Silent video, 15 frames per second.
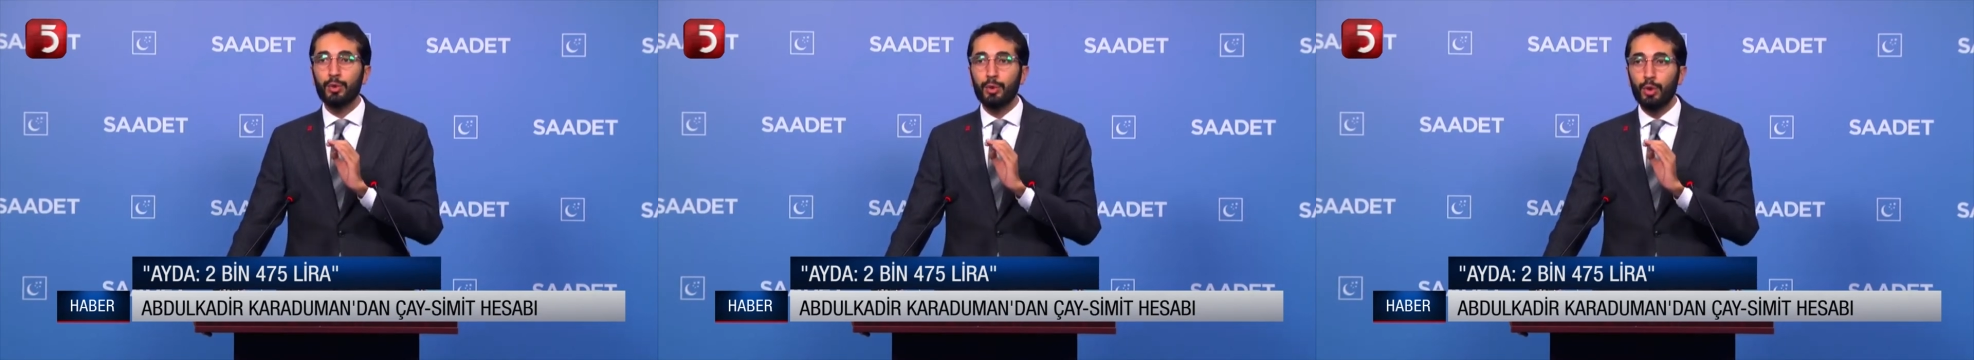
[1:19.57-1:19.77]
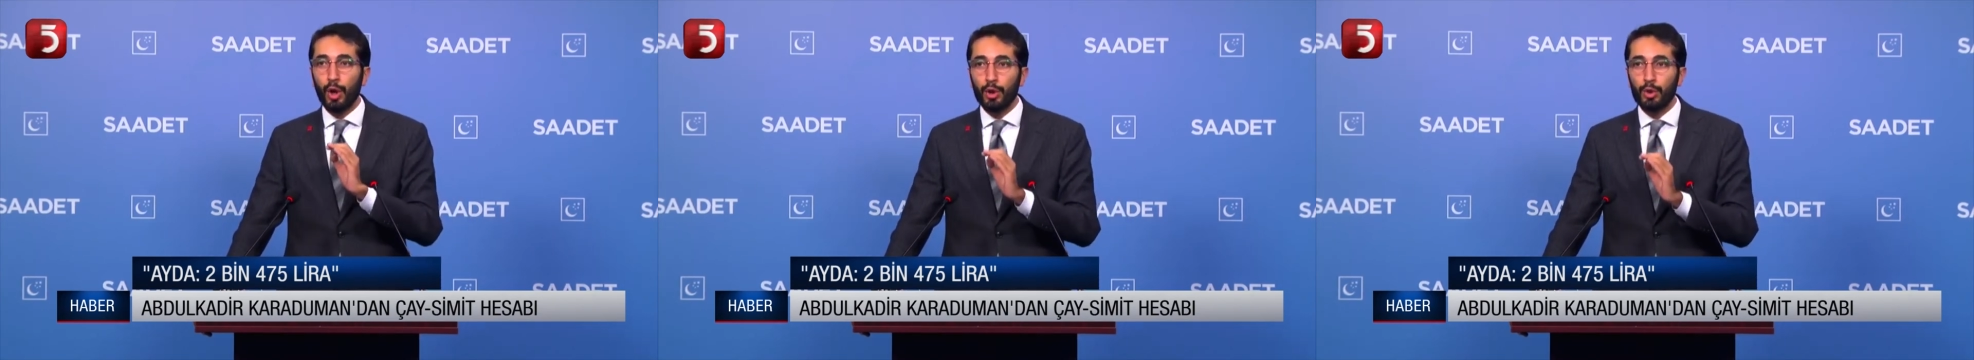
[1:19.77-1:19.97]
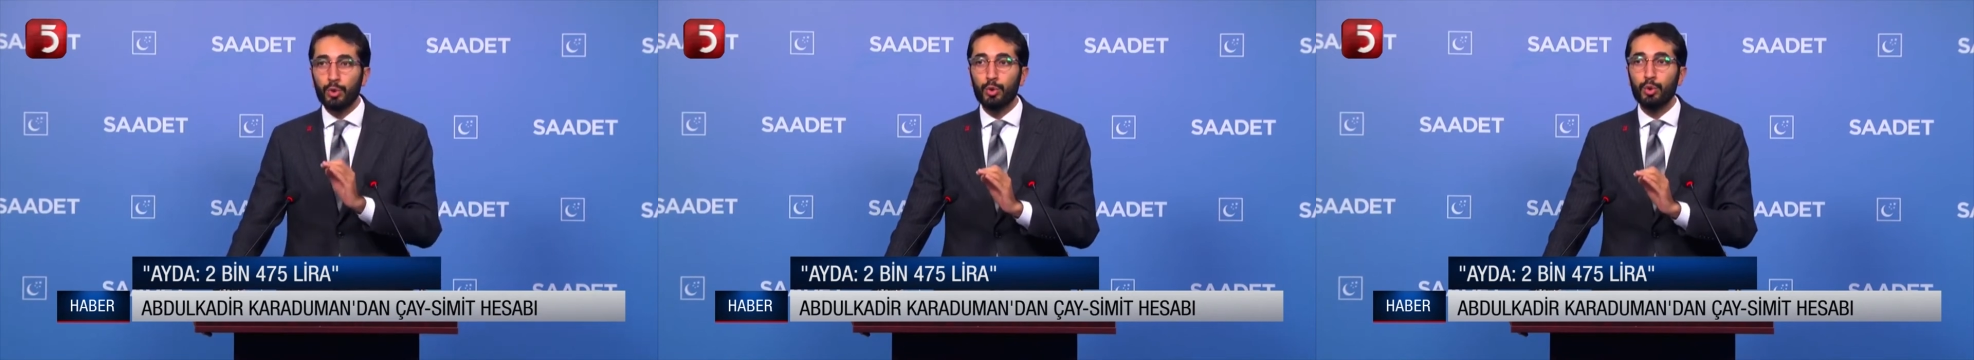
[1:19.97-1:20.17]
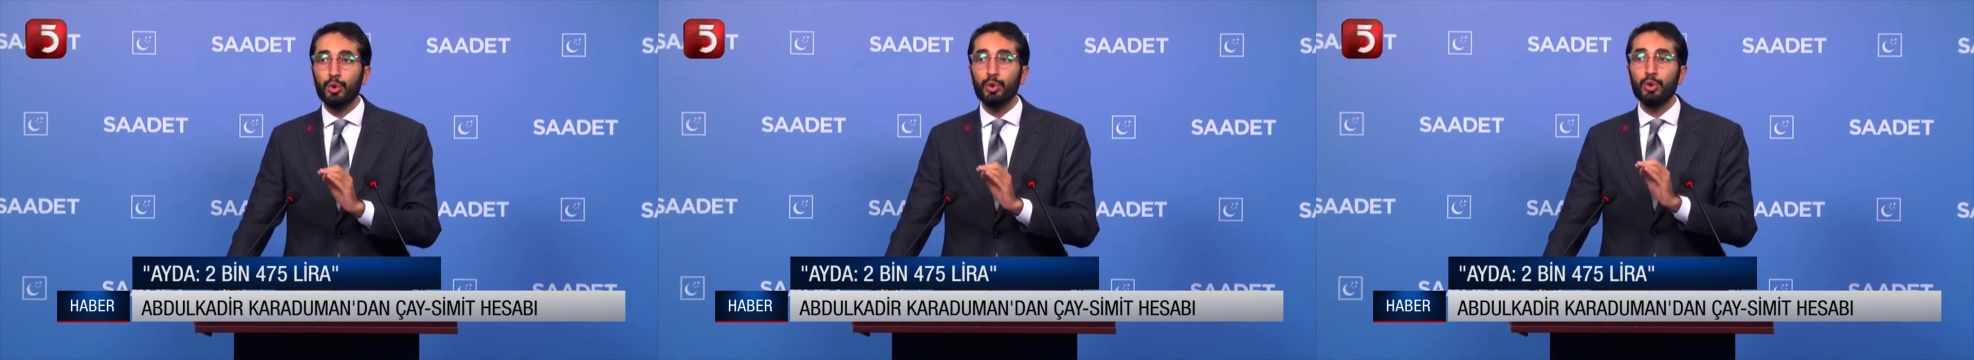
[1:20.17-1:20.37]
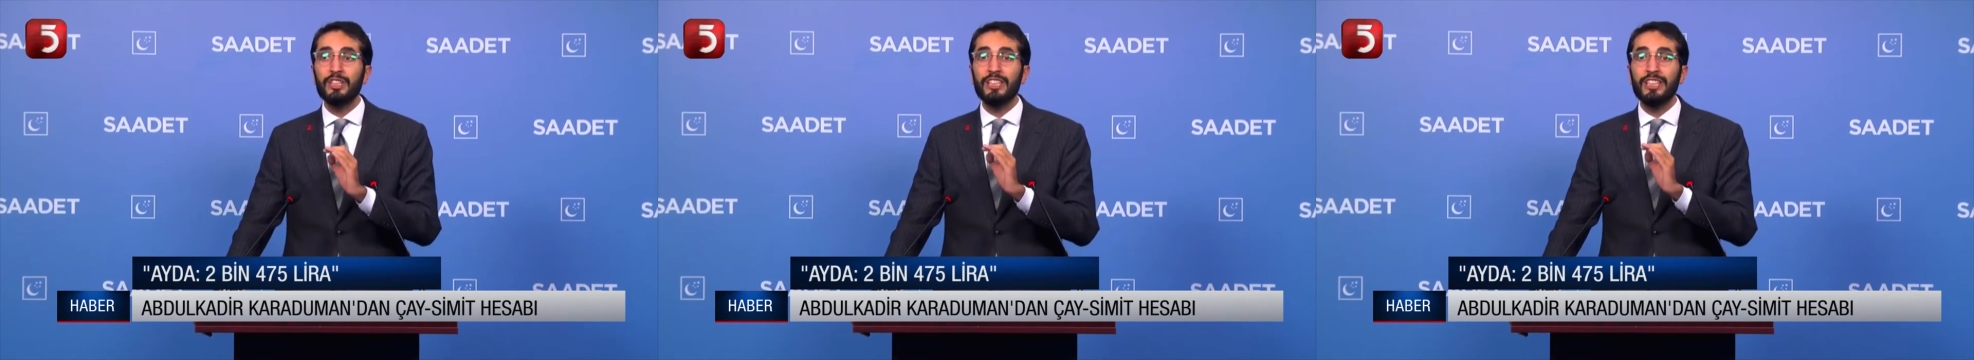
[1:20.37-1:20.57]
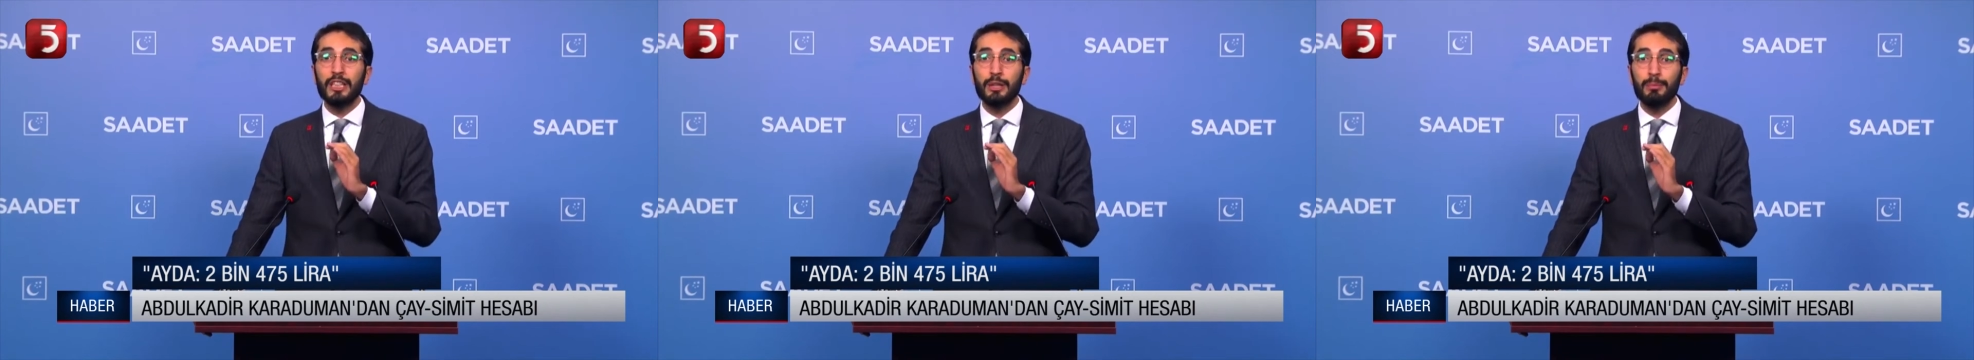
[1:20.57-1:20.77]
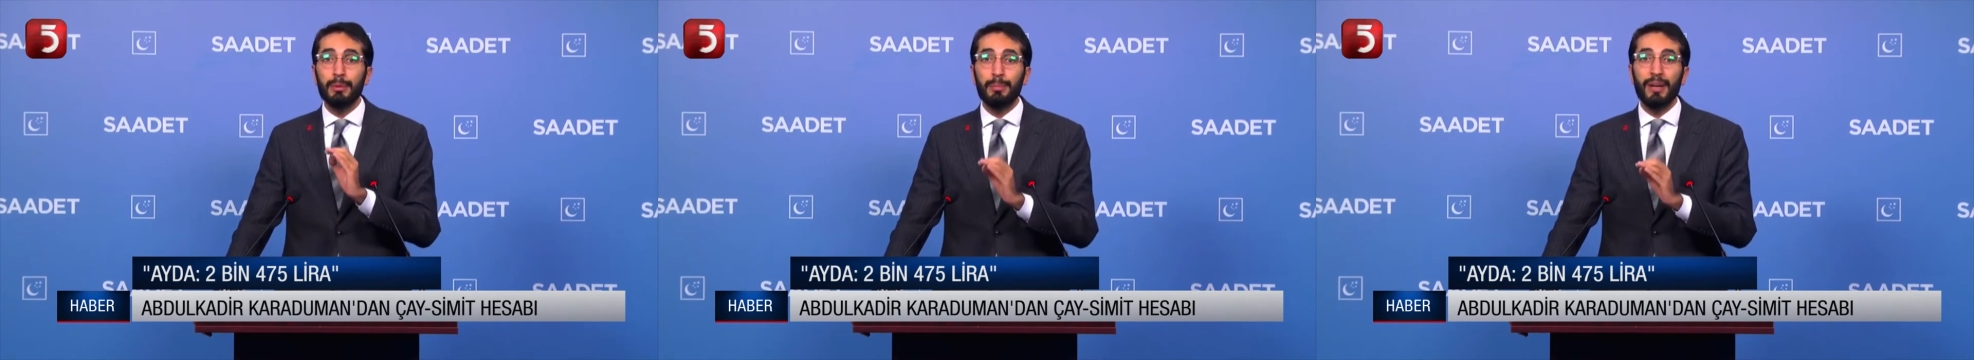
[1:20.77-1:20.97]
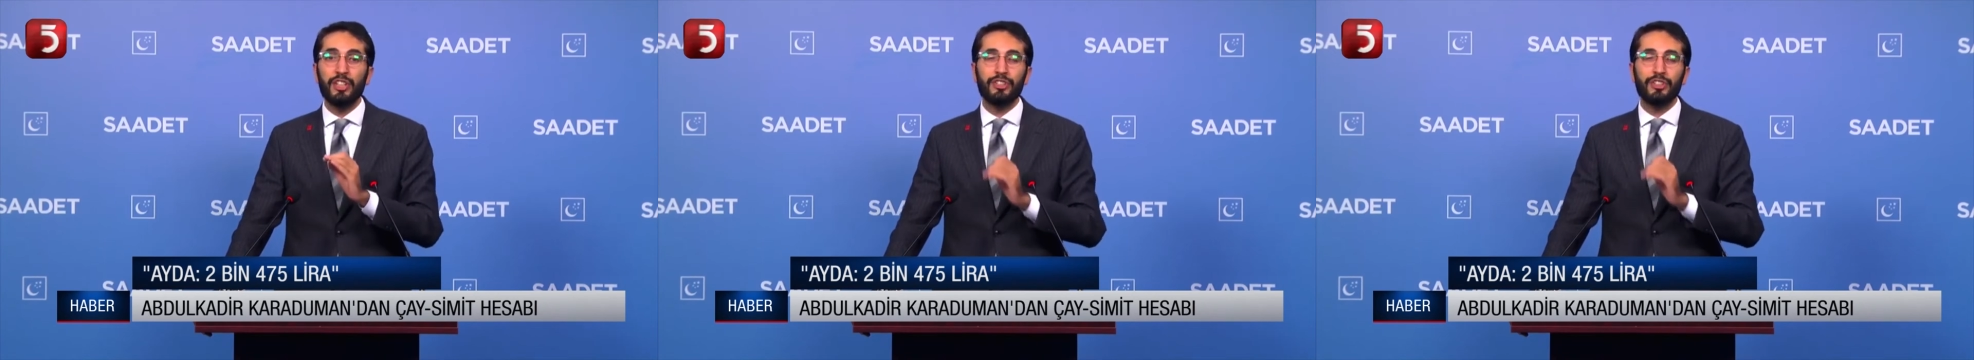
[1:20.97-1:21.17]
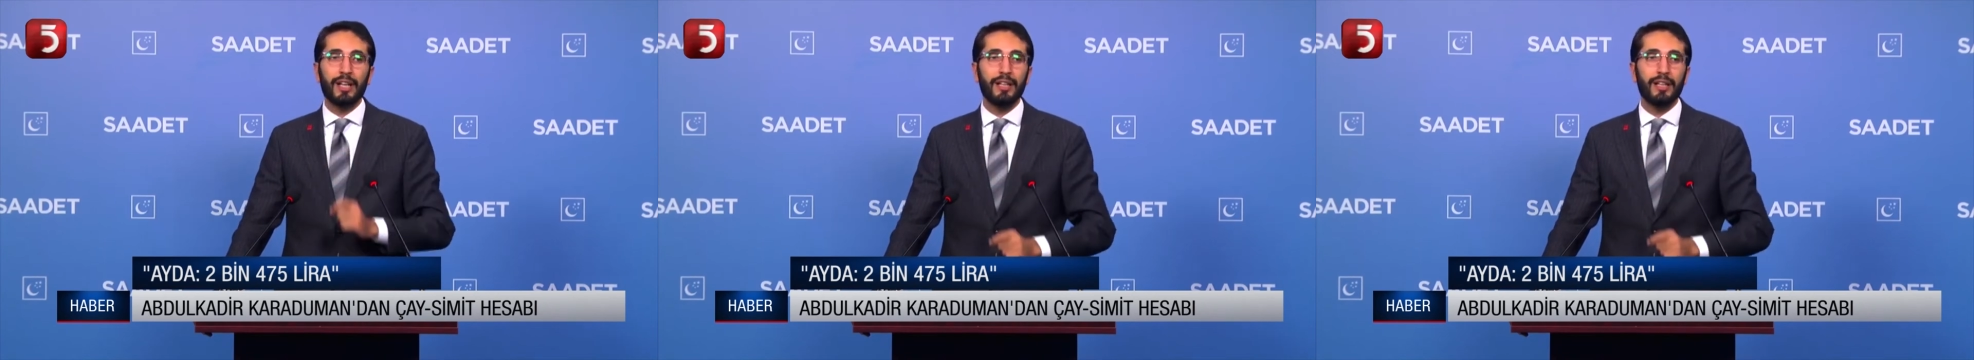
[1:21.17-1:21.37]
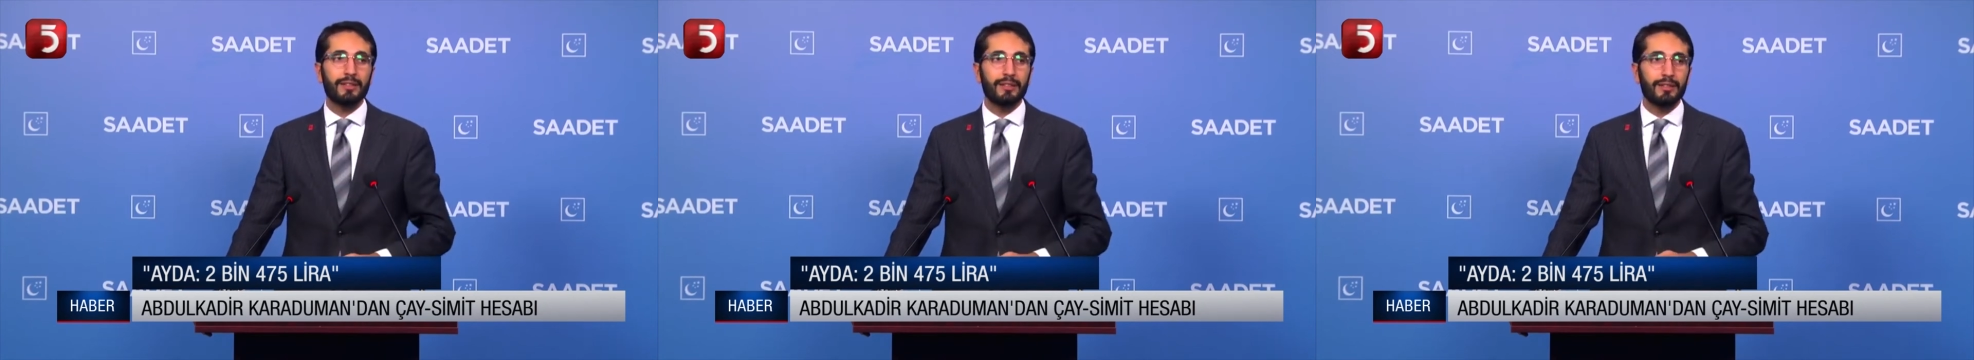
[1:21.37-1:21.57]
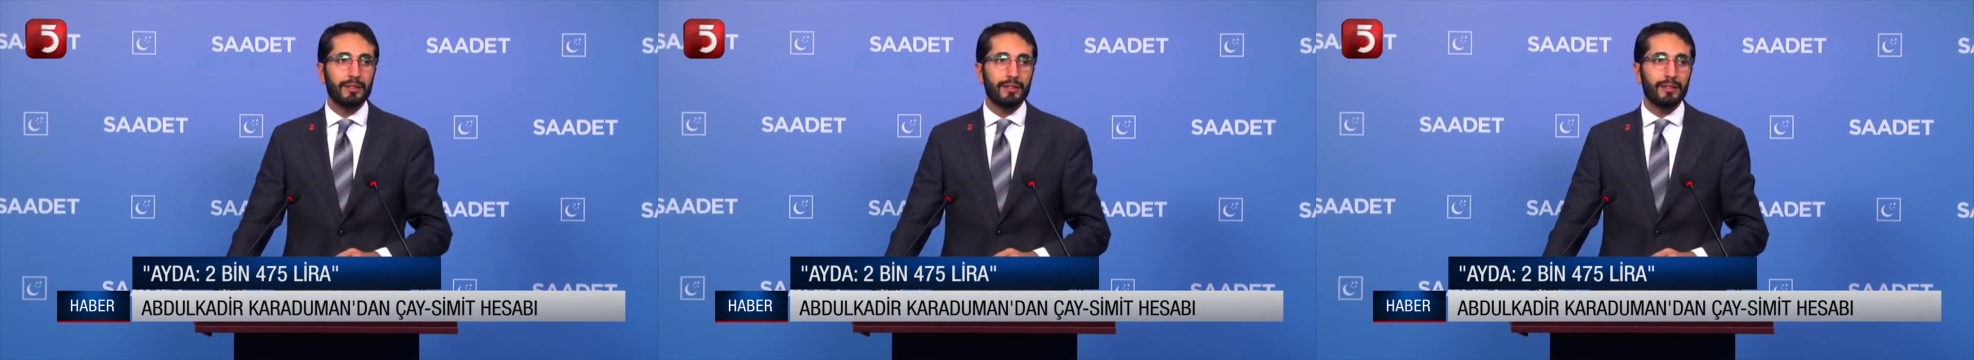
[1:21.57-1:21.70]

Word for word: 425 liradır.